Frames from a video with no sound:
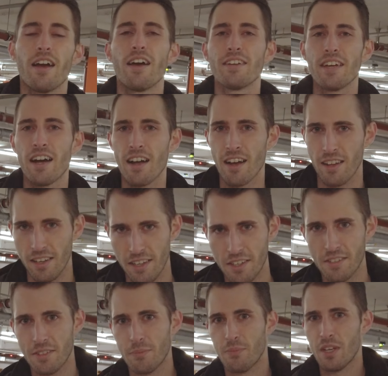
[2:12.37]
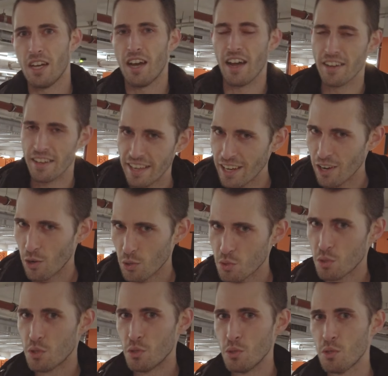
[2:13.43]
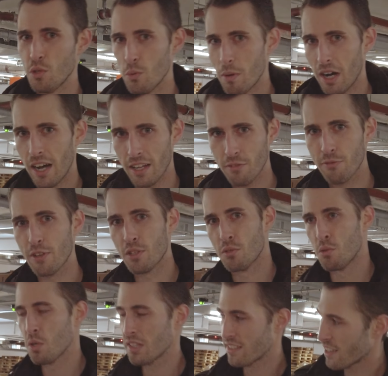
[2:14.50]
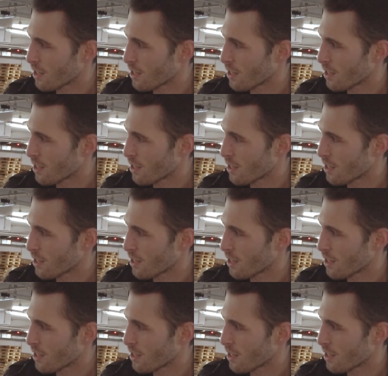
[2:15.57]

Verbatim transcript: Äh, ja, Alex. Ein E-Auto-YouTuber hat versucht,